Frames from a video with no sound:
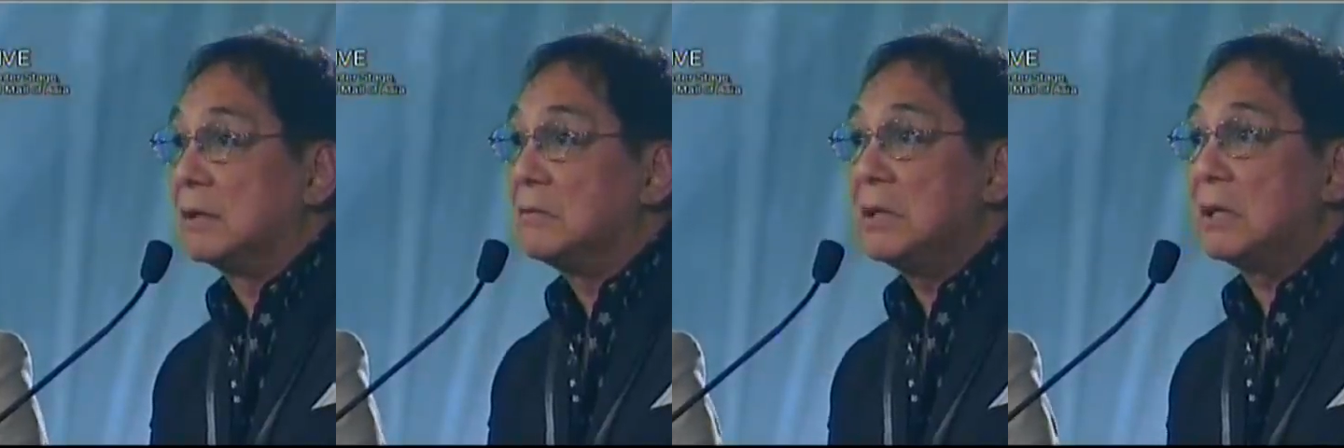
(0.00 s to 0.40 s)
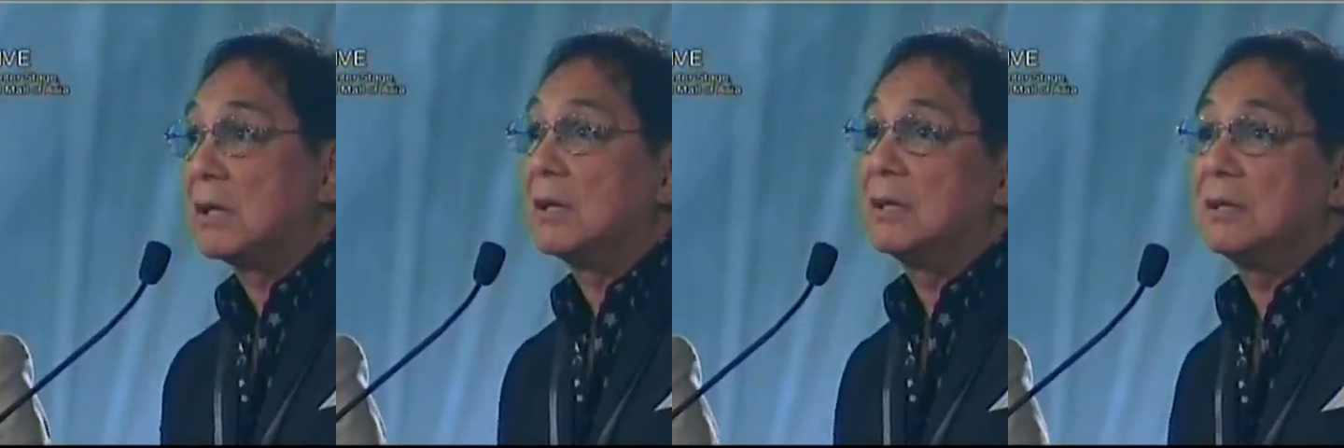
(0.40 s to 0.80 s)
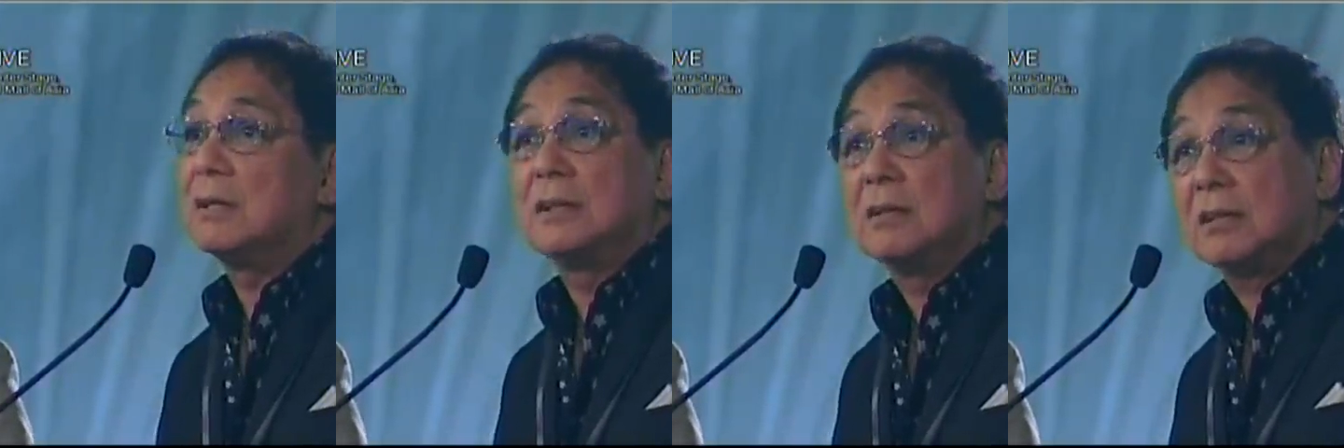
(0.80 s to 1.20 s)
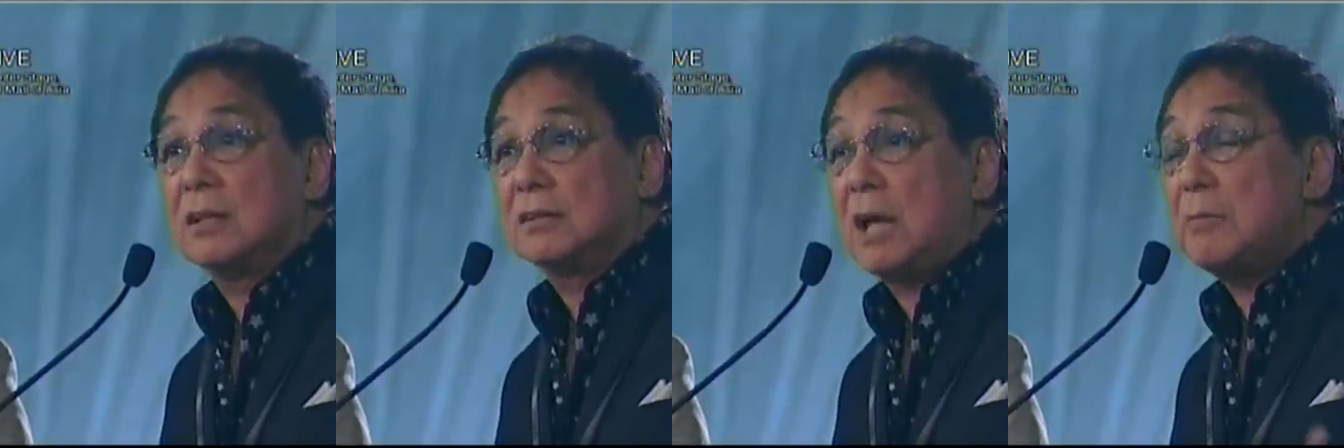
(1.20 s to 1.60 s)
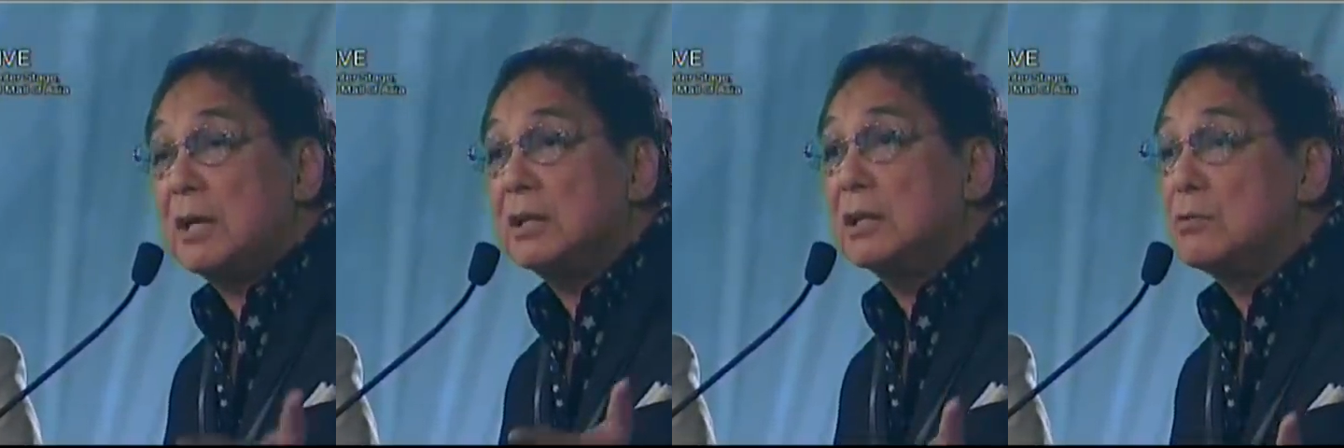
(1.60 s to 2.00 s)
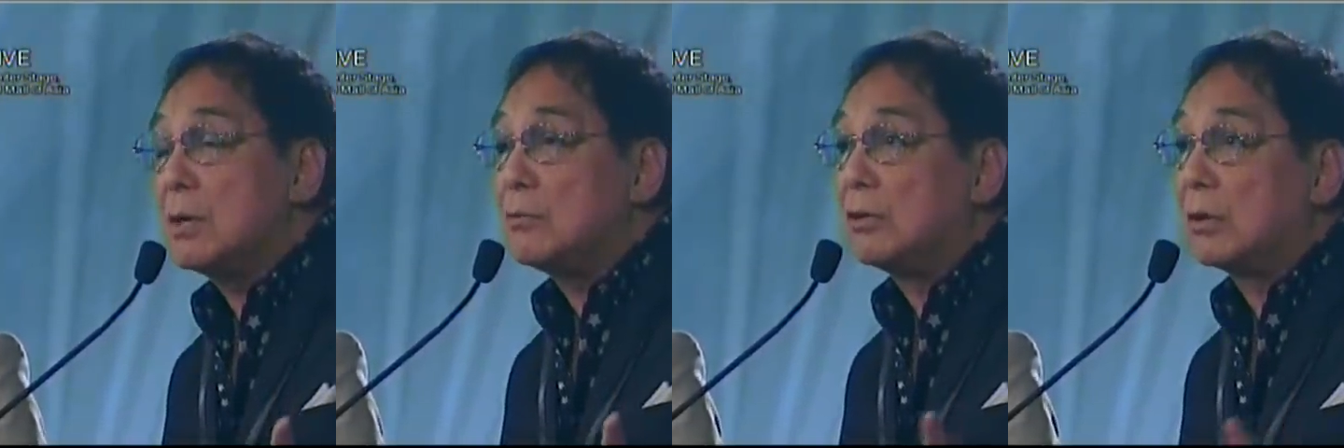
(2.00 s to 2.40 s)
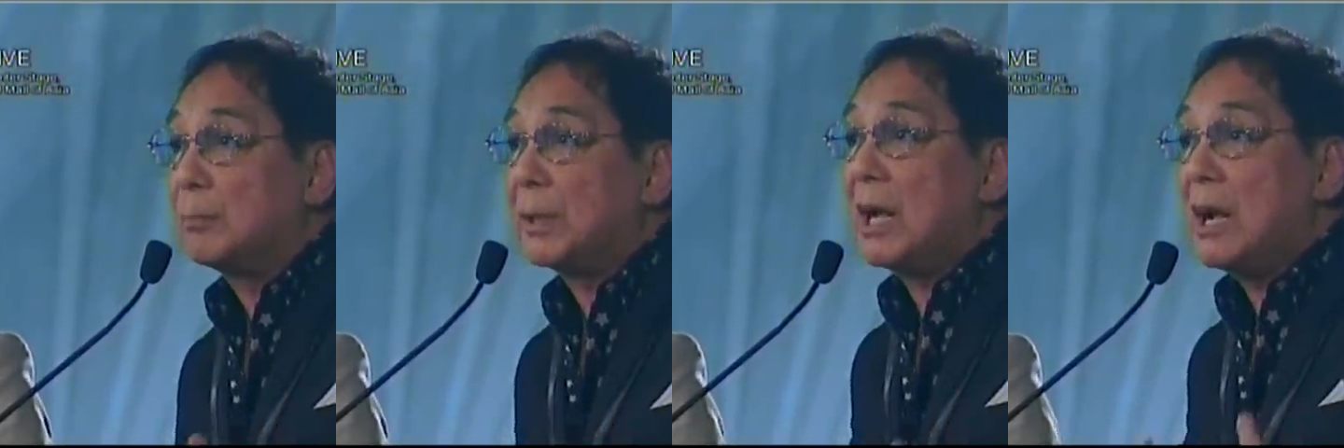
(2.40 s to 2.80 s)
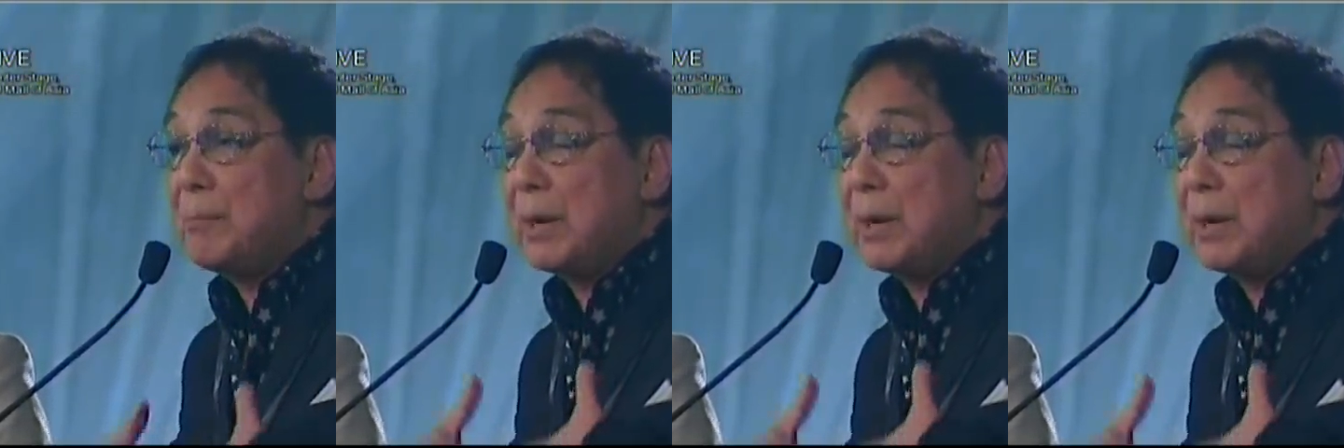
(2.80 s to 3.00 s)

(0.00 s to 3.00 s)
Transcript: oh, yun yan. Eh, tama yung ginawa mo. Ah, pag, ang